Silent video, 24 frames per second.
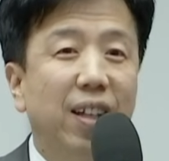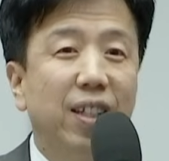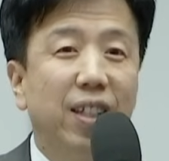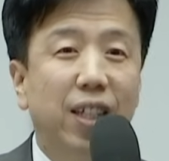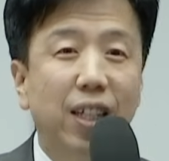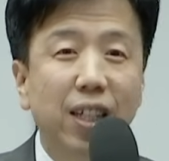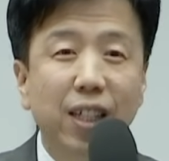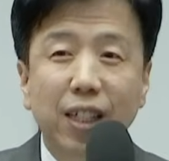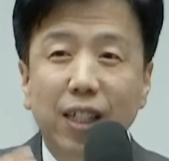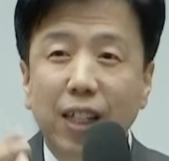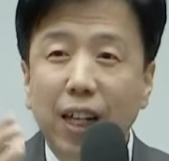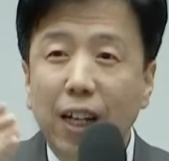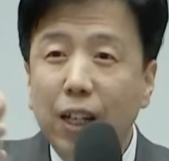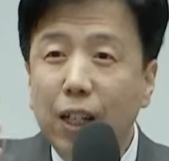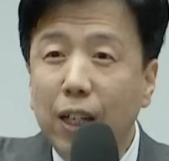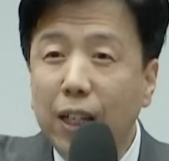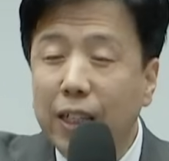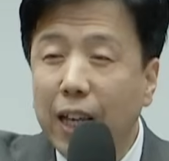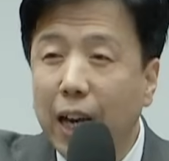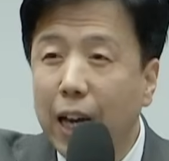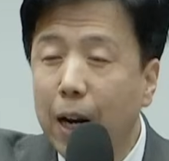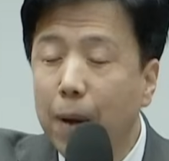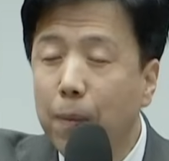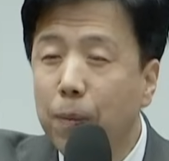진짜
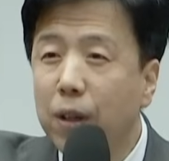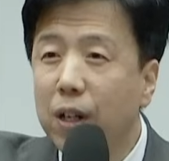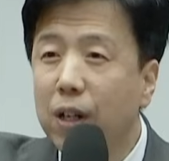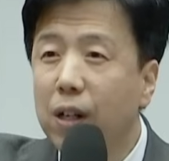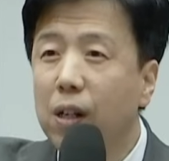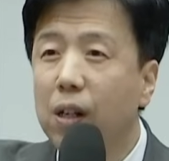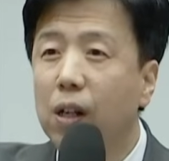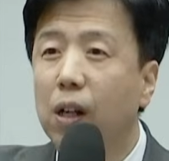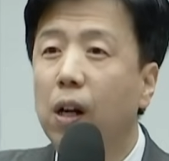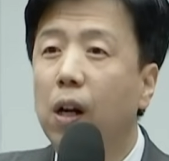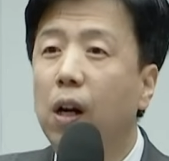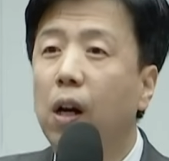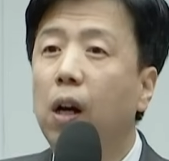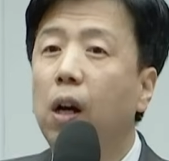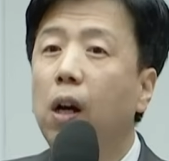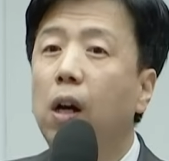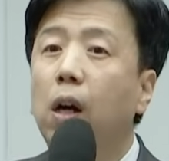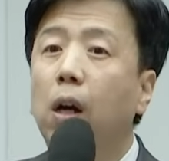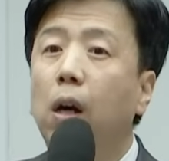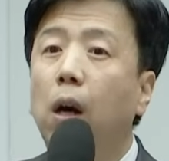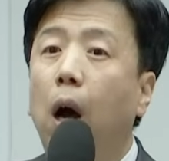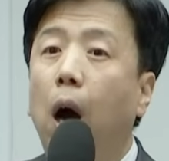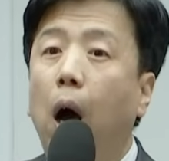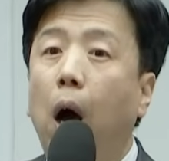사람들을
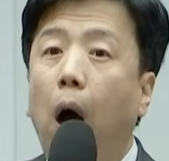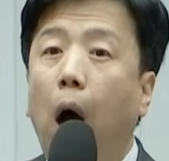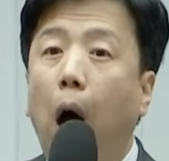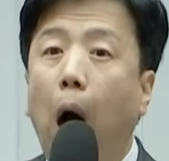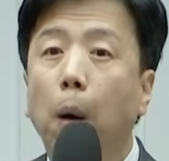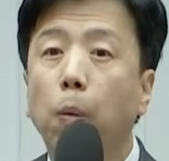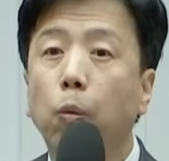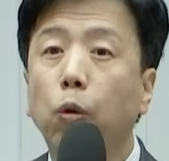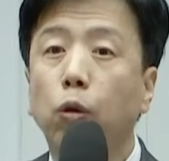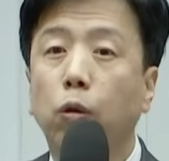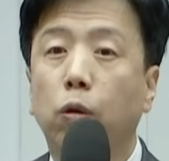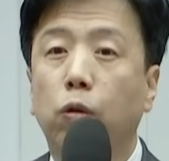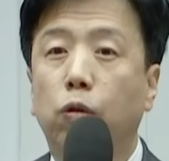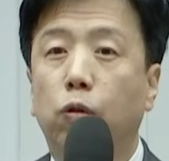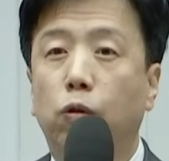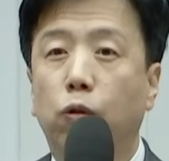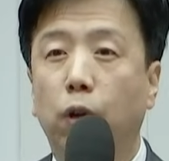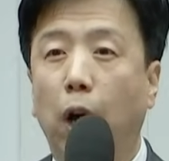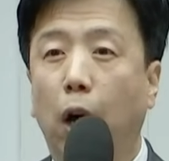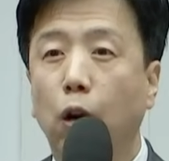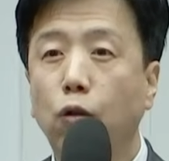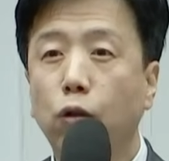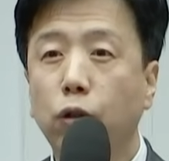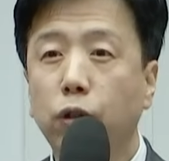아무,
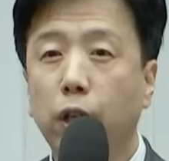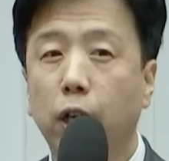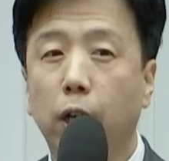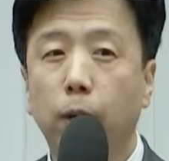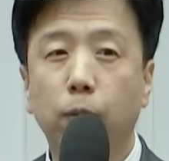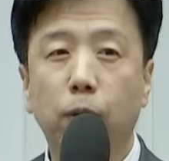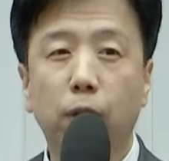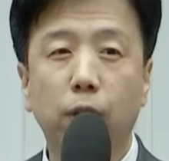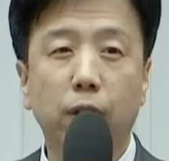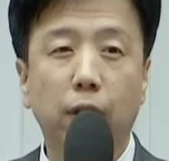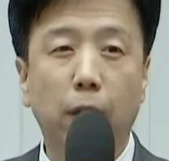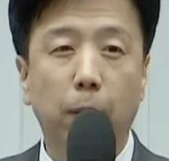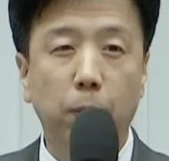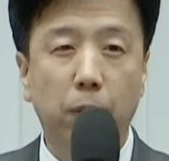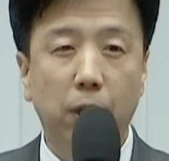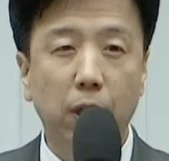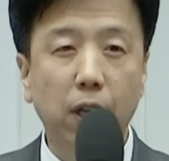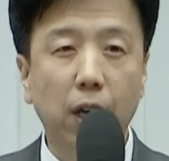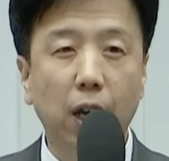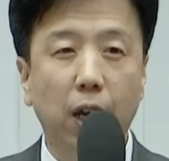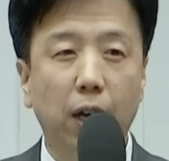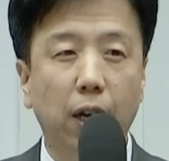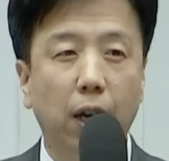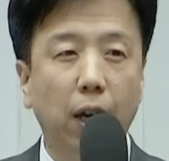우리 한국 사람들은 참
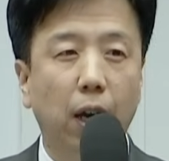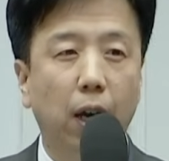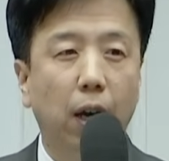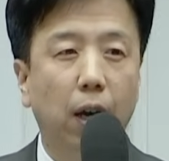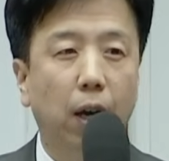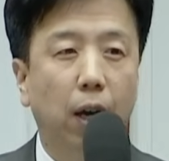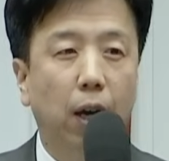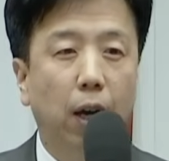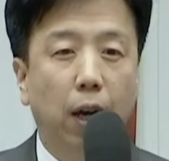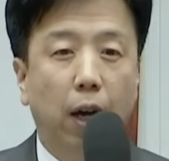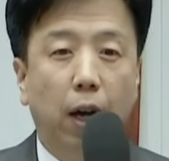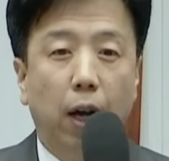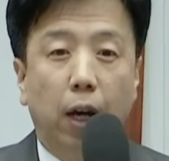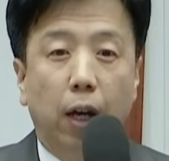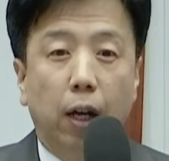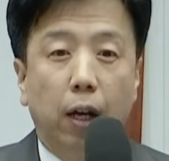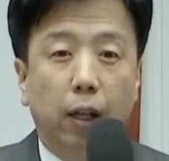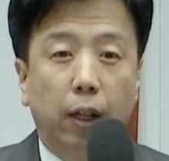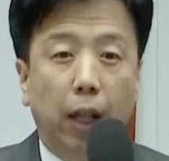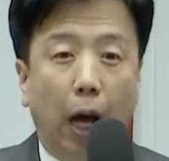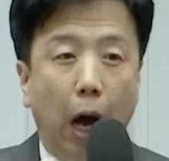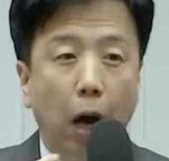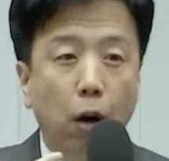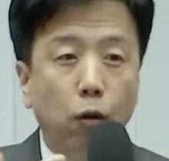특이한 게
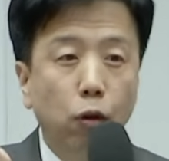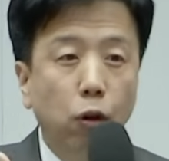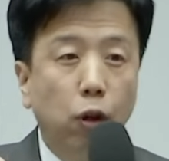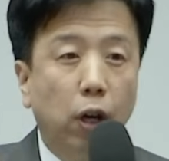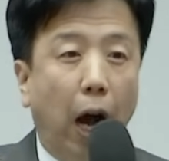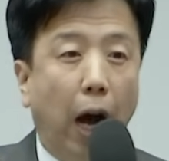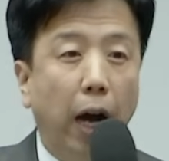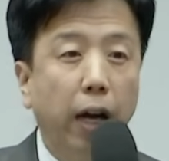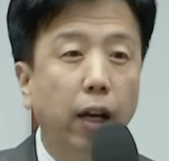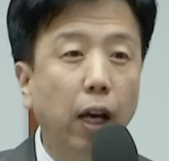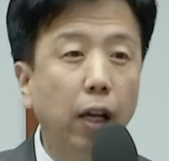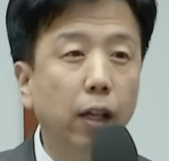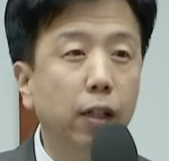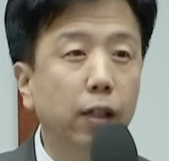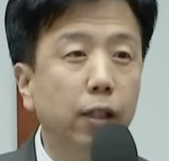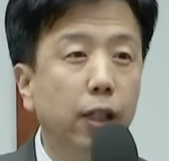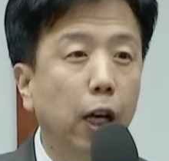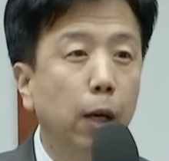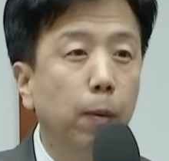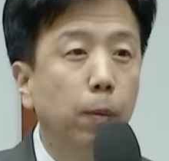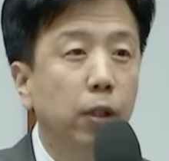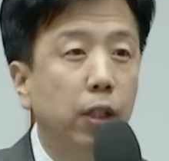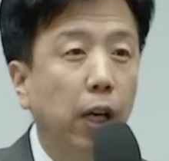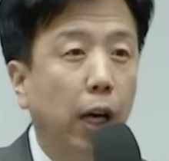나하고 관계 있는
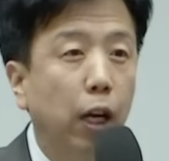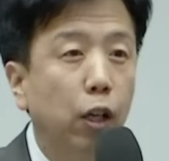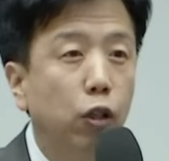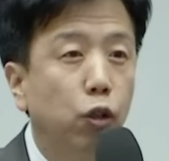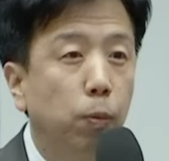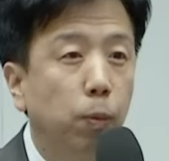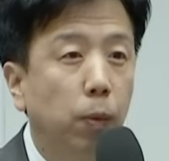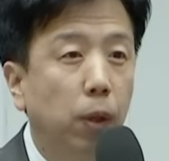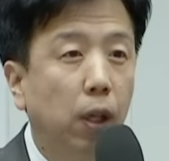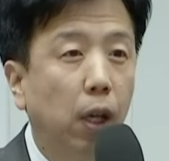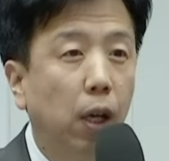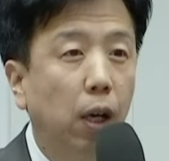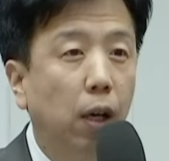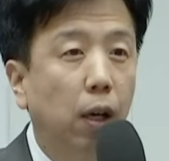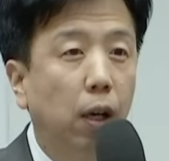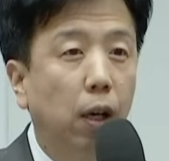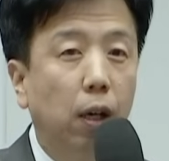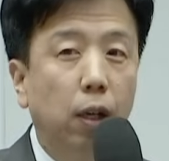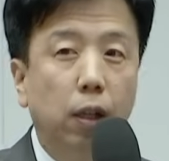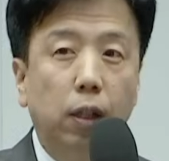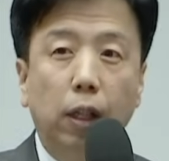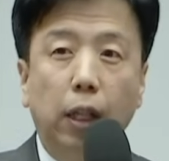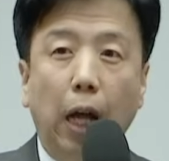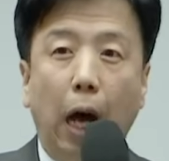사람은 잘해줍니다.
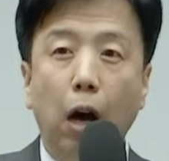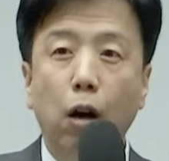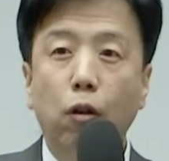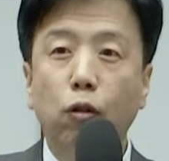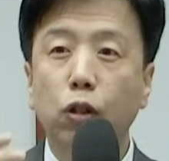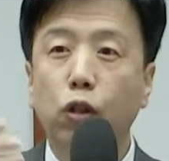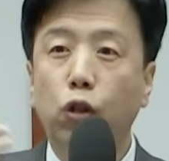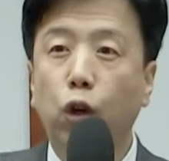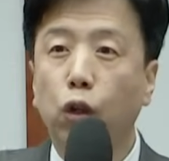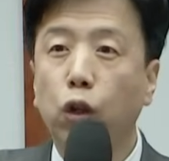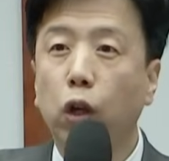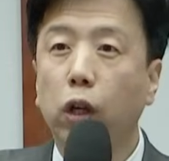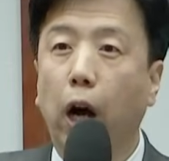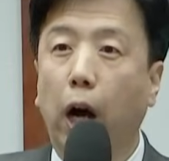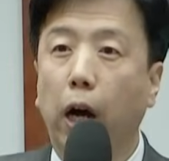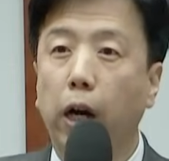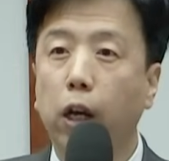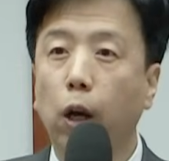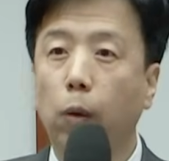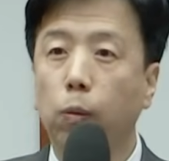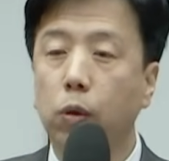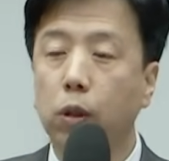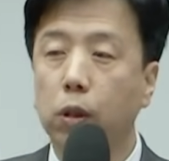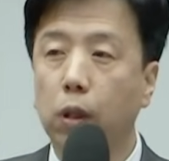근데 나하고 전혀
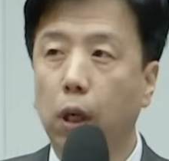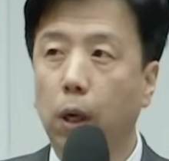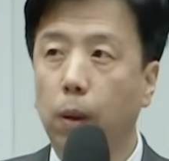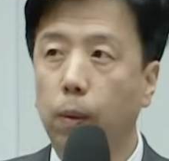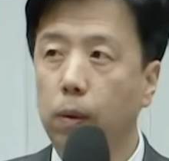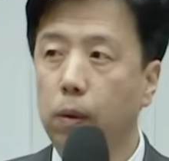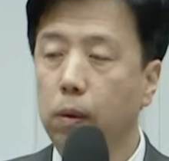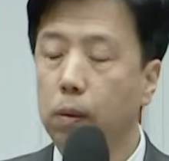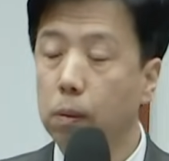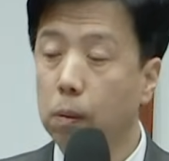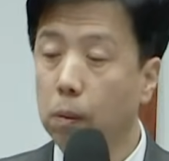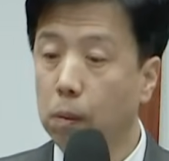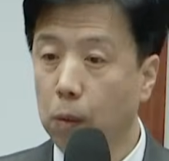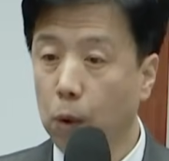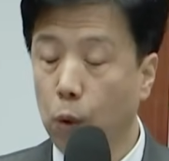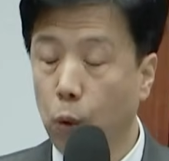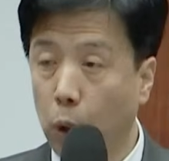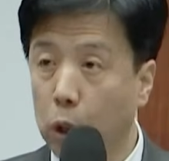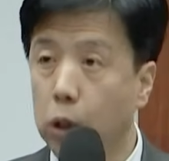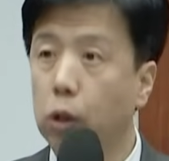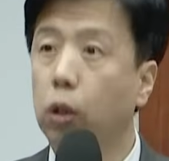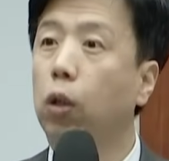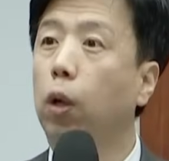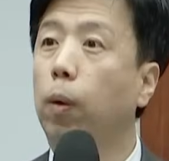관계 없는 사람은
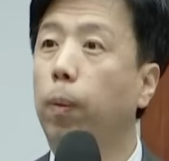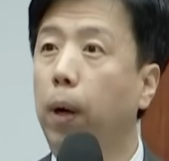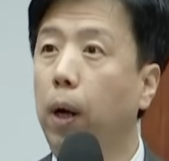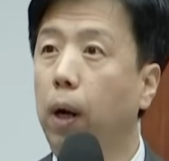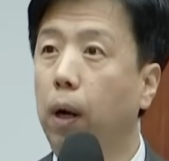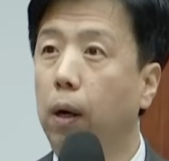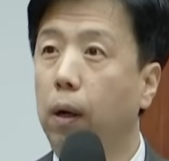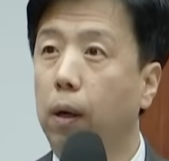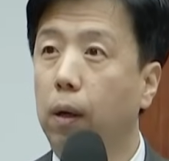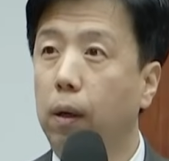왜 쳐다봐?